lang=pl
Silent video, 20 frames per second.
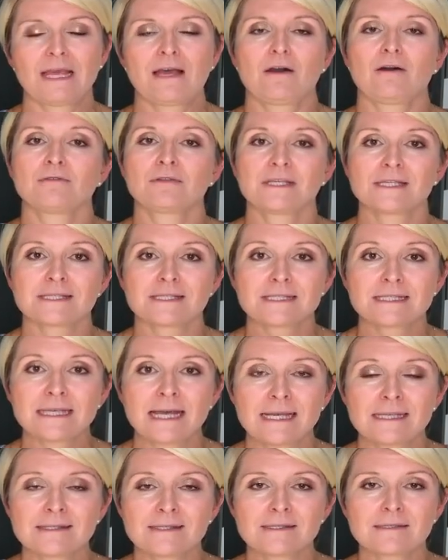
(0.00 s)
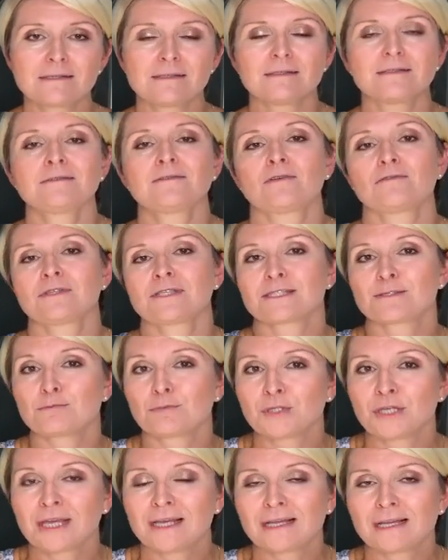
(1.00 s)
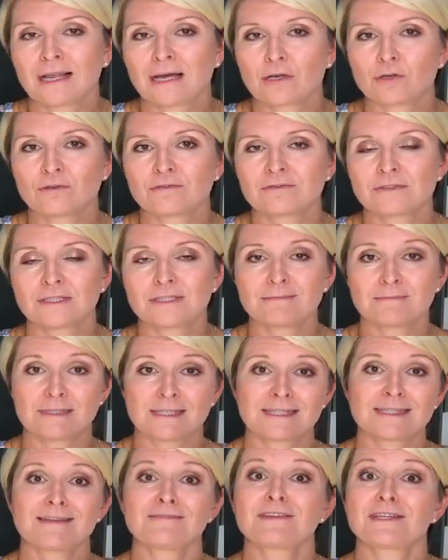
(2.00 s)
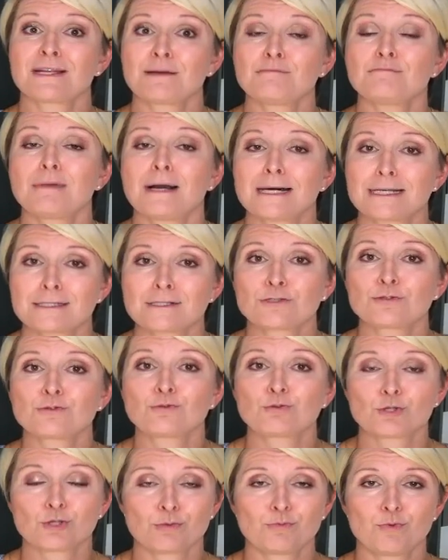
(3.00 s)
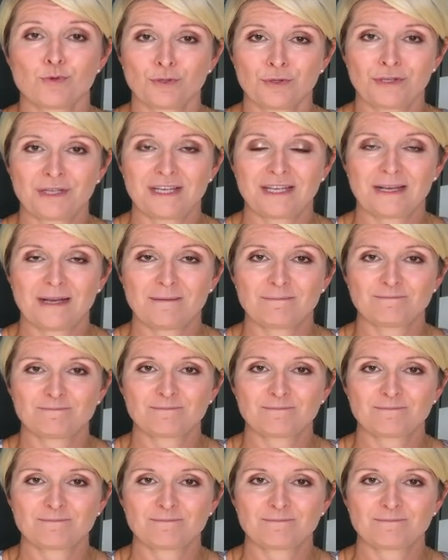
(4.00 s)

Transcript: On jest gęsty, on jest mniej klarowny, zawiera bardzo dużo błonnika.